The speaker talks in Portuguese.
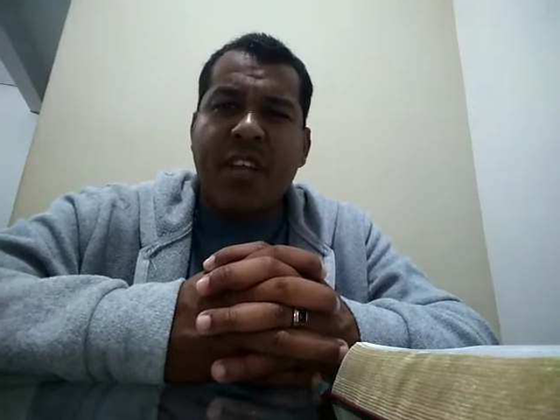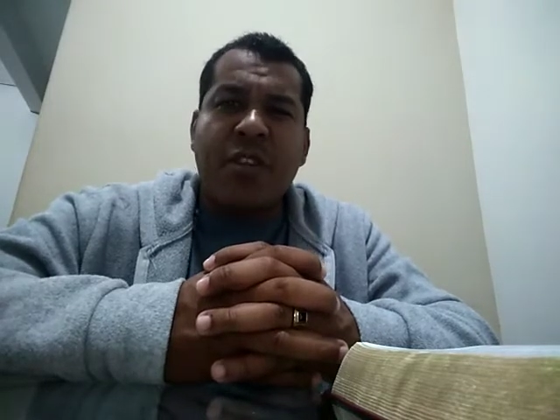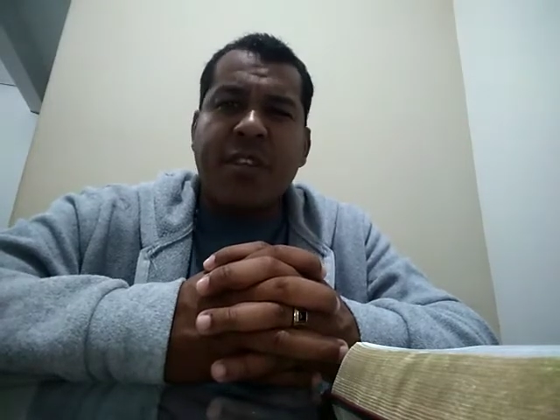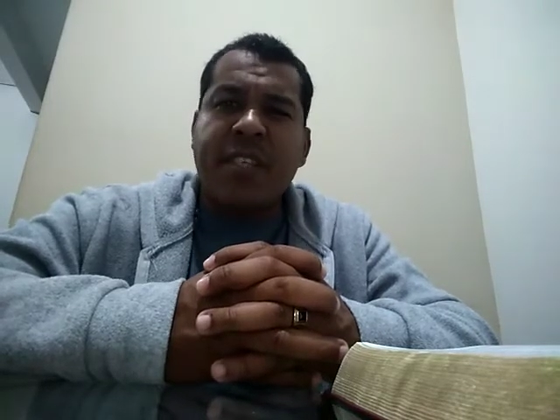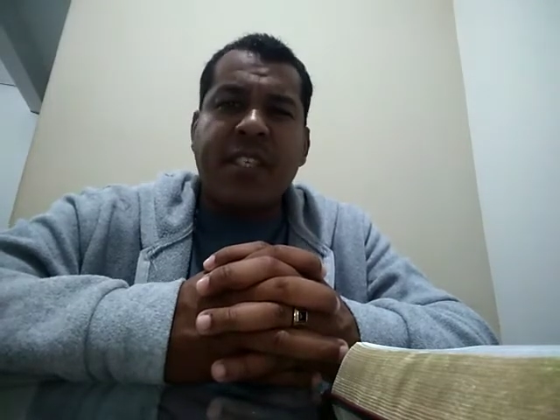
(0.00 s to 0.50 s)

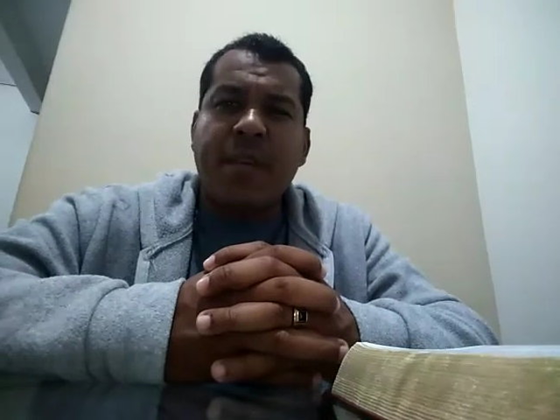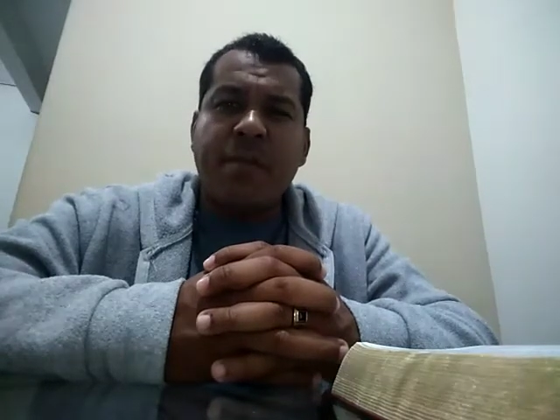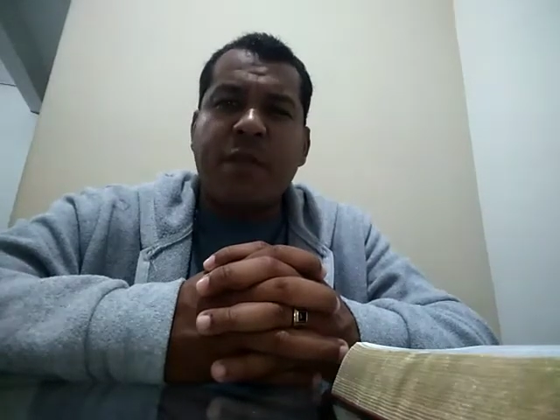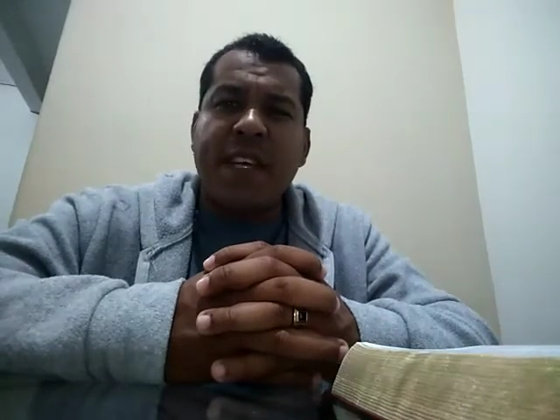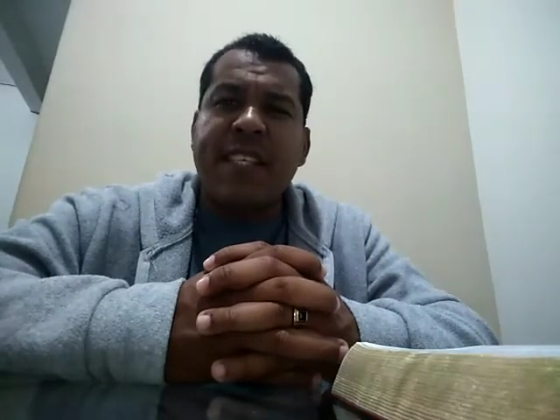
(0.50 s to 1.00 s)
Nós
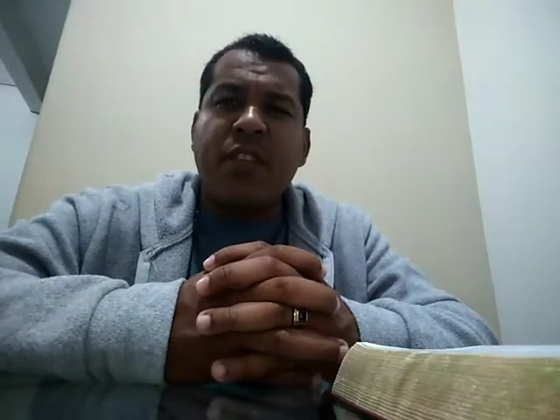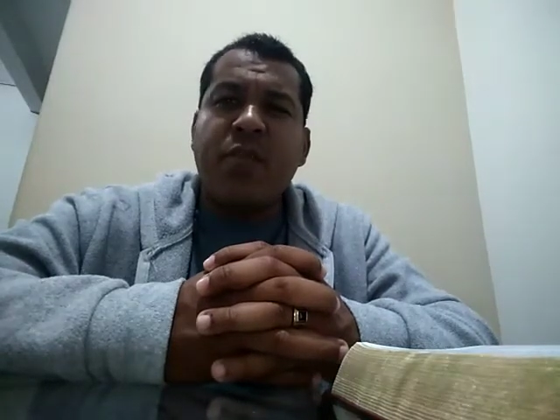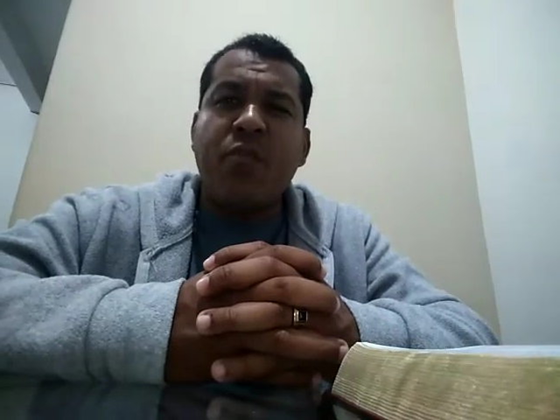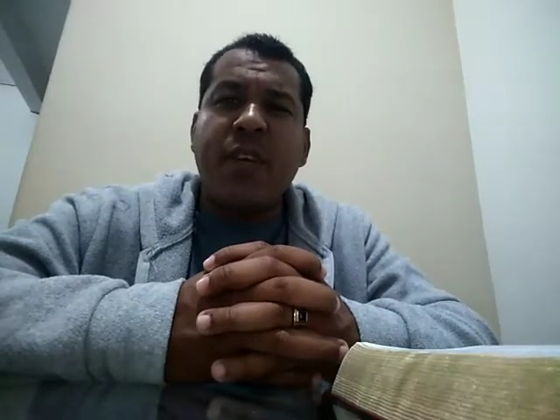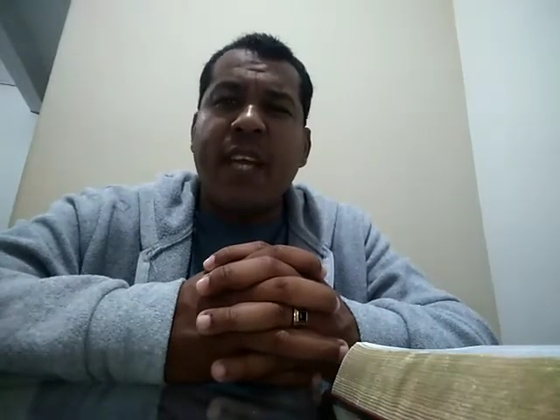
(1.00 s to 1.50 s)
estamos
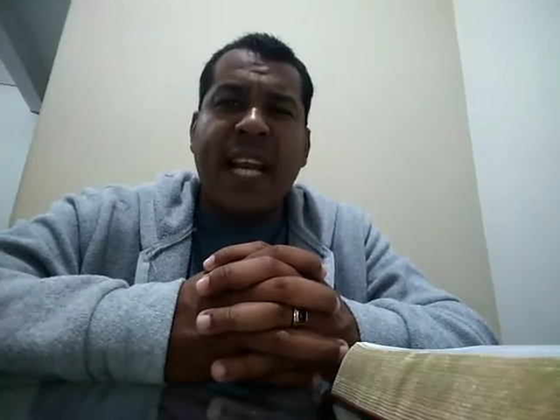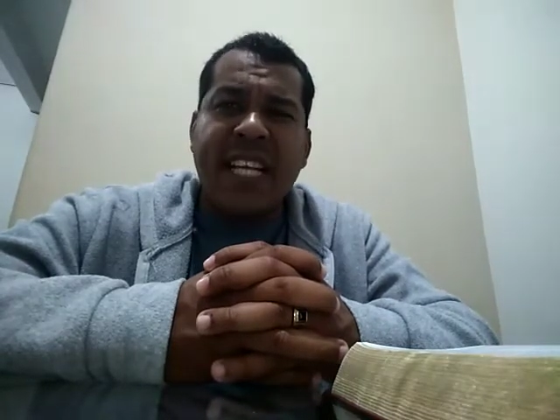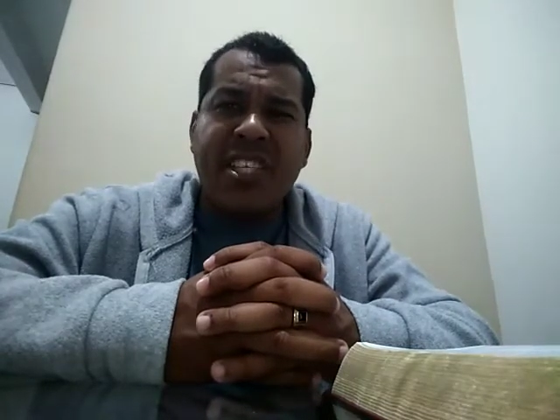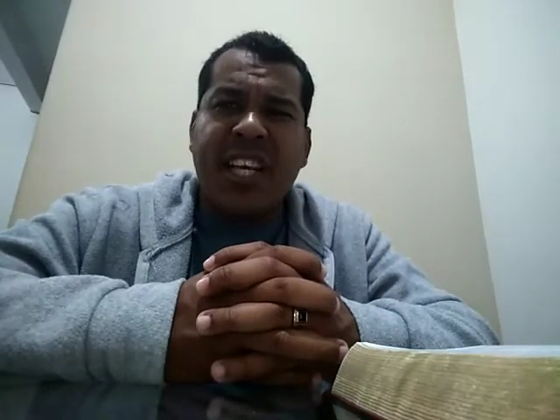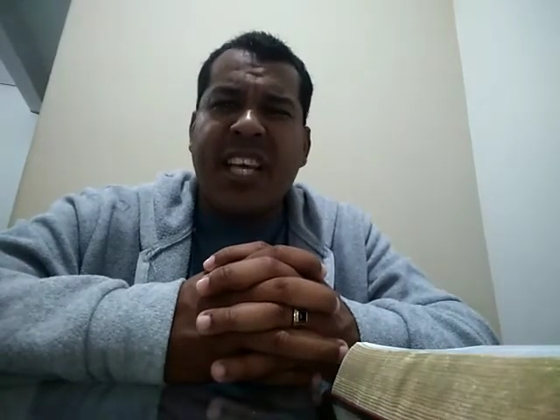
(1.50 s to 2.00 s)
fazendo um
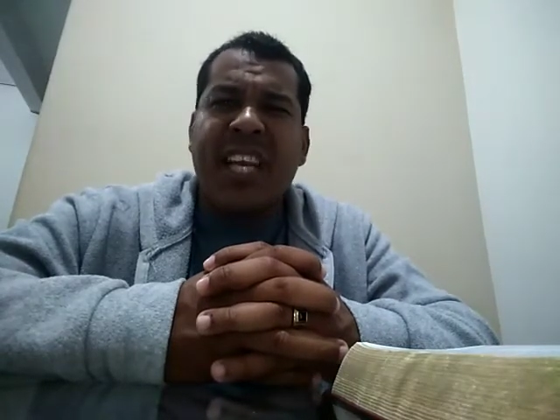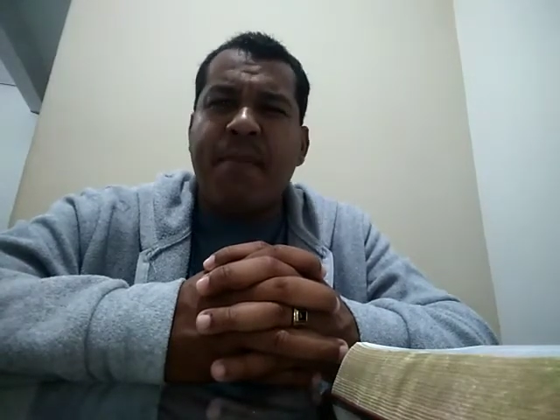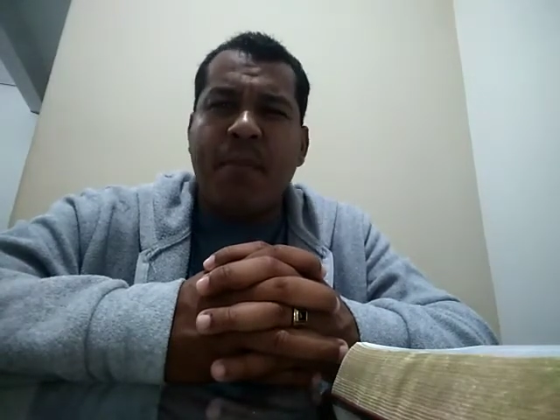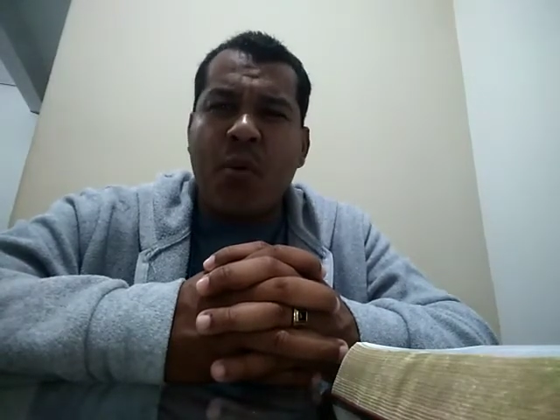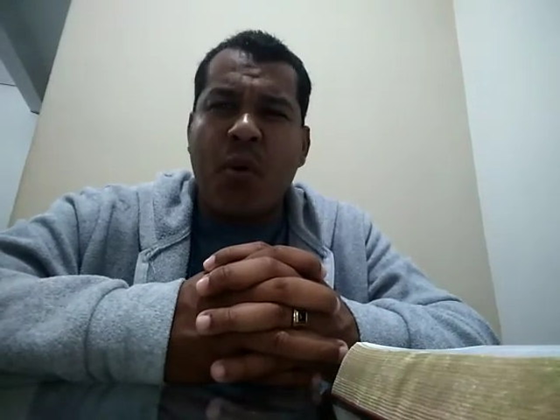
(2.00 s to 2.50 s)
grande
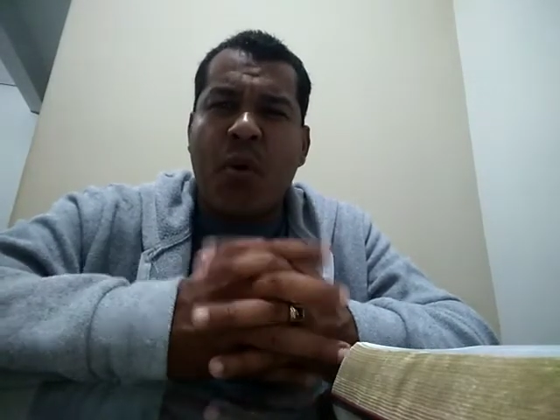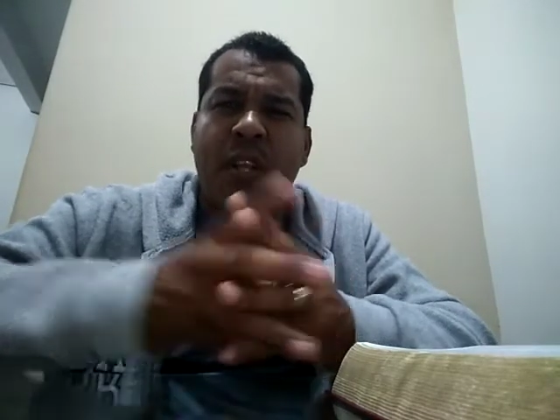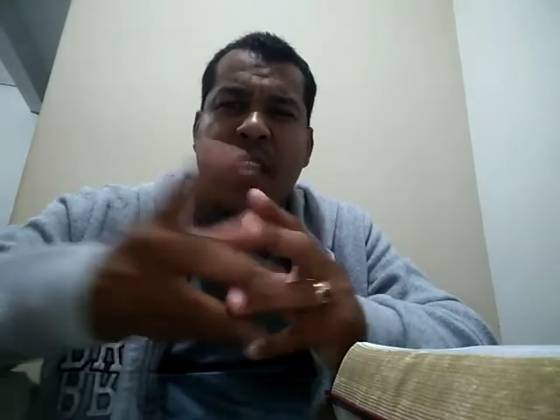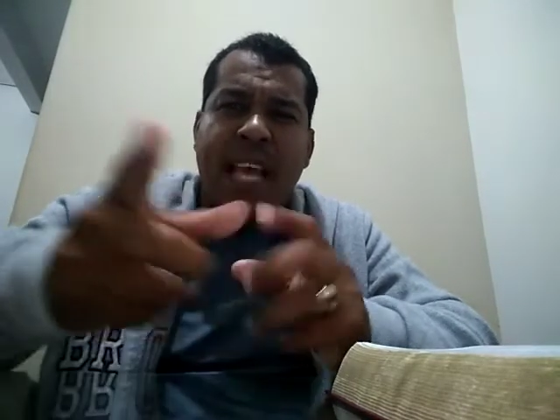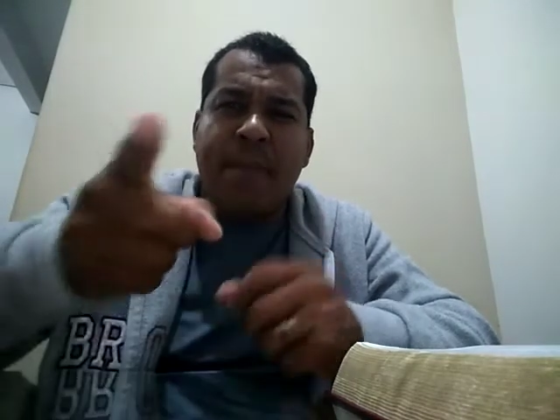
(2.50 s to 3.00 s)

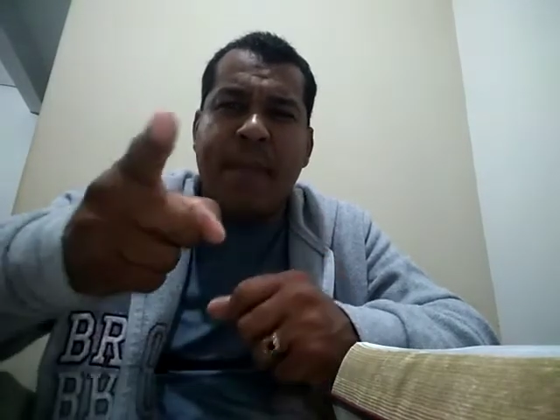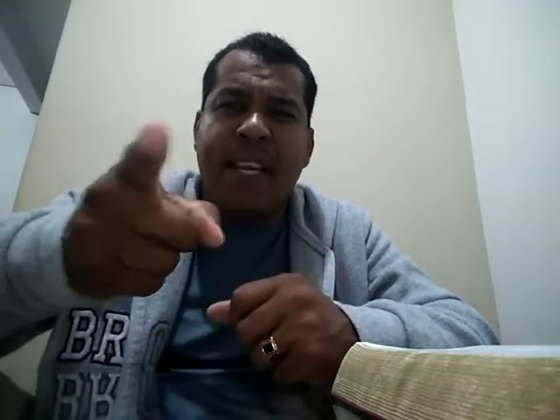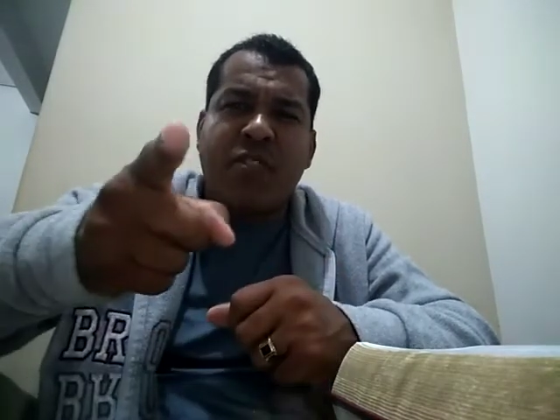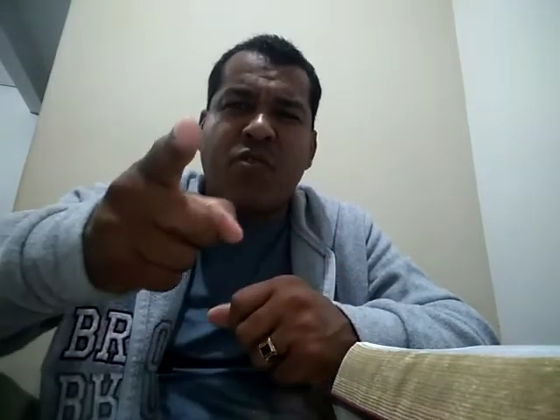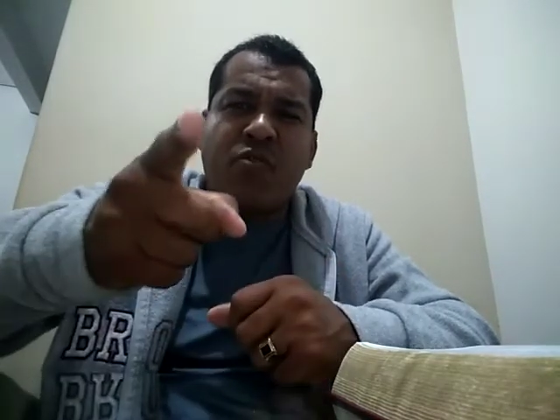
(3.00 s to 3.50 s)
clamor lá
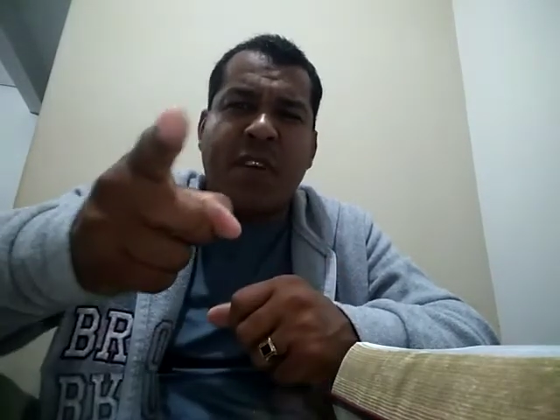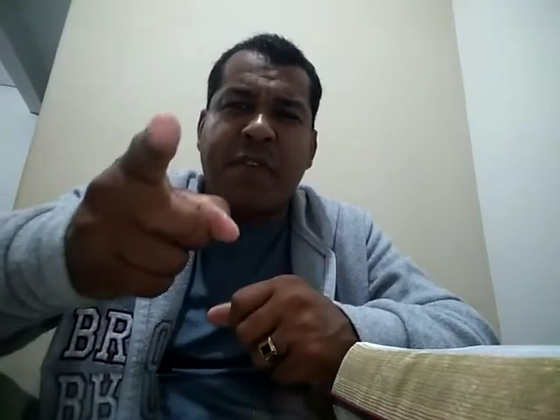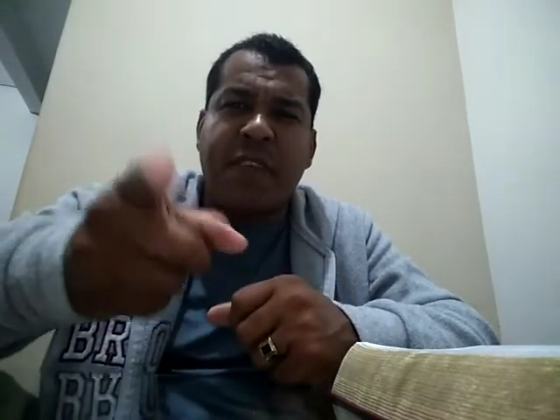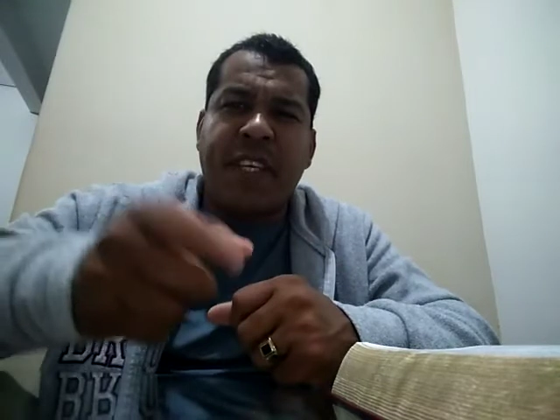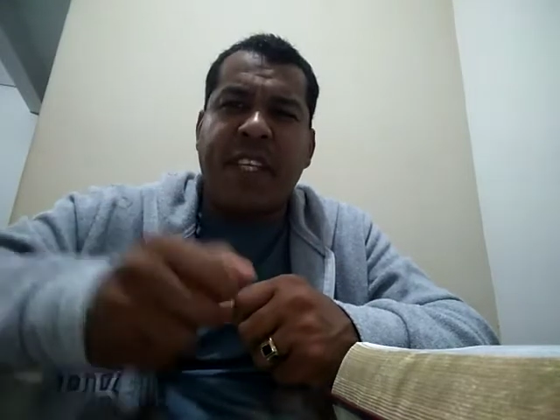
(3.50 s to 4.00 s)
pela sua
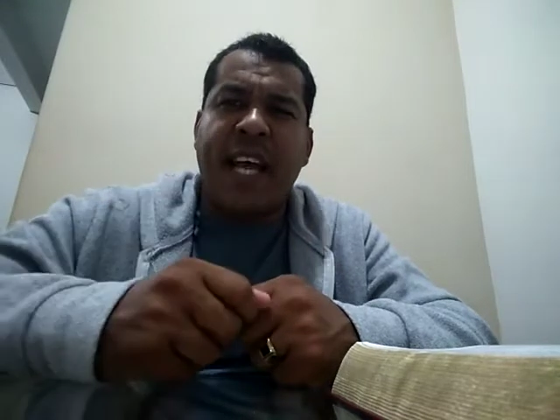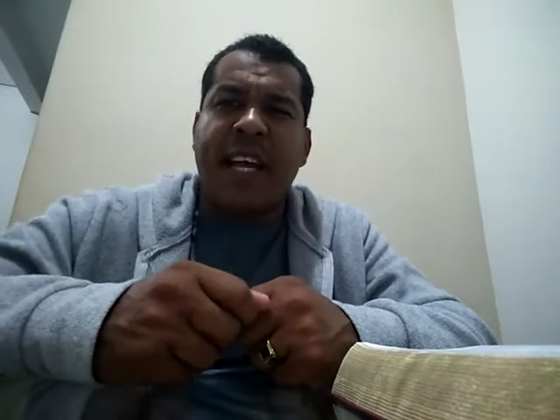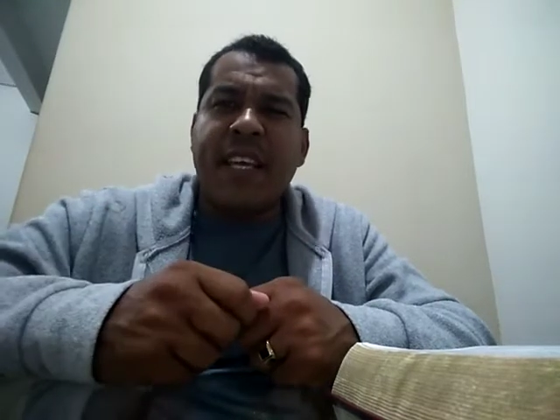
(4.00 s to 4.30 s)
vida.